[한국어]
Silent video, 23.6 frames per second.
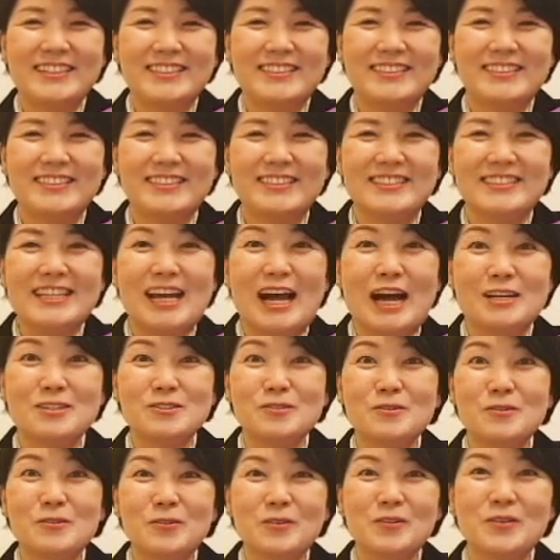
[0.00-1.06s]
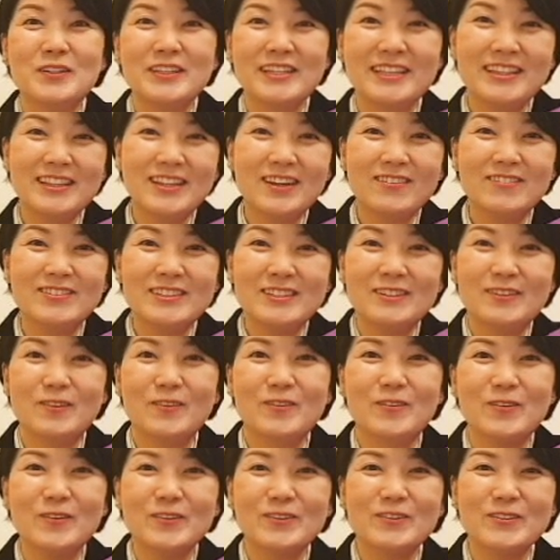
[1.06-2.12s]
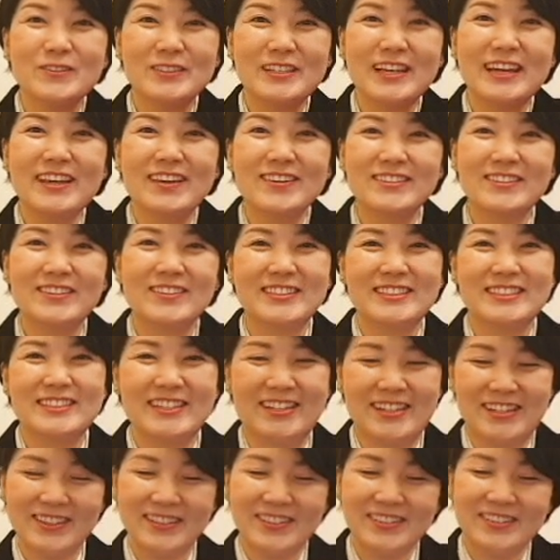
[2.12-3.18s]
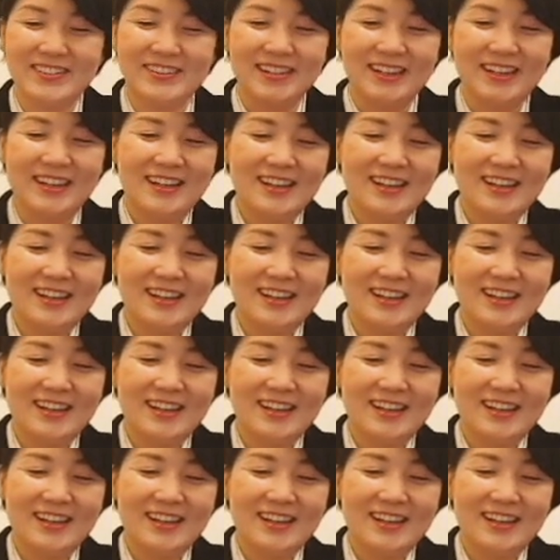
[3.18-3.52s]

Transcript: 그 자수로 킨덤 뮤직 로고도 새겨져 있어요.